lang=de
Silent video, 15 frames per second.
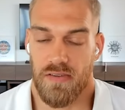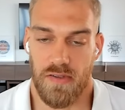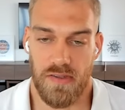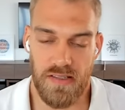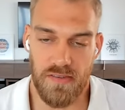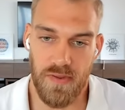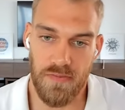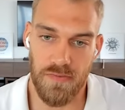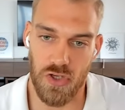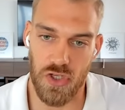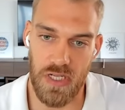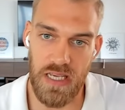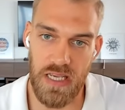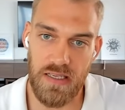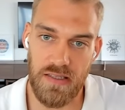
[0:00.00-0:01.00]
Also deswegen
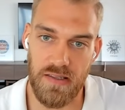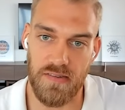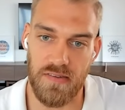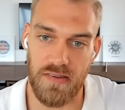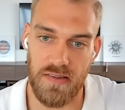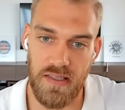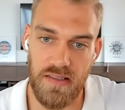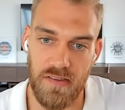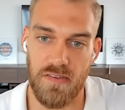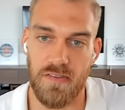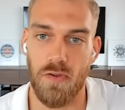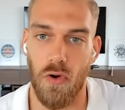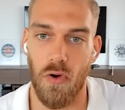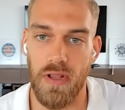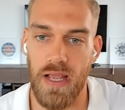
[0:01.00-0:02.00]
verstehe ich, dass diese
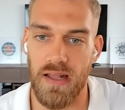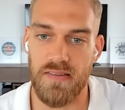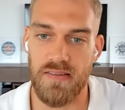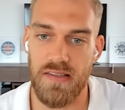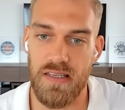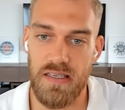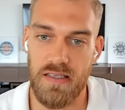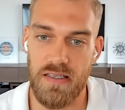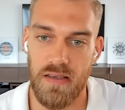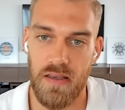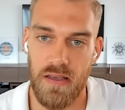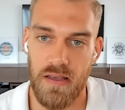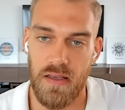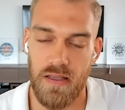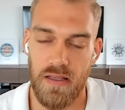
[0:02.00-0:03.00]
Story an sich
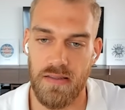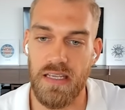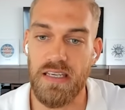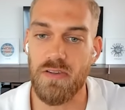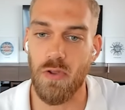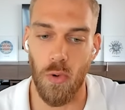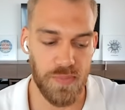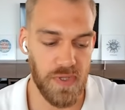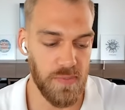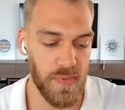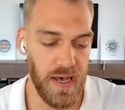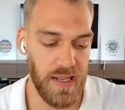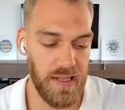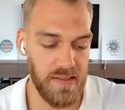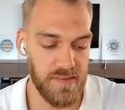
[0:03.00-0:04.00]
nicht
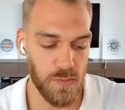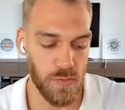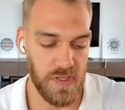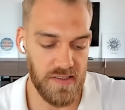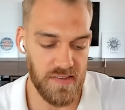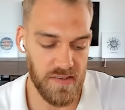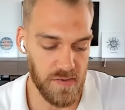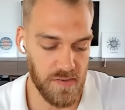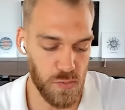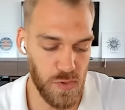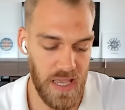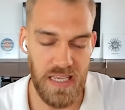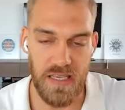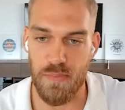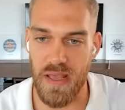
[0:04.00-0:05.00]
optimal ist und jetzt sagst du,
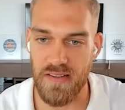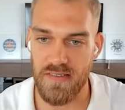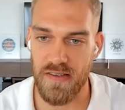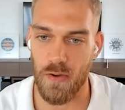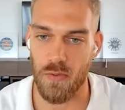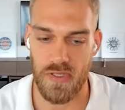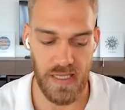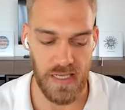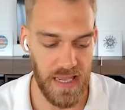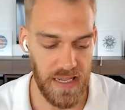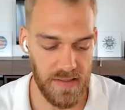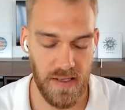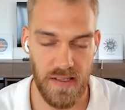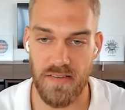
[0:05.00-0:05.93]
hey, besser und direkter.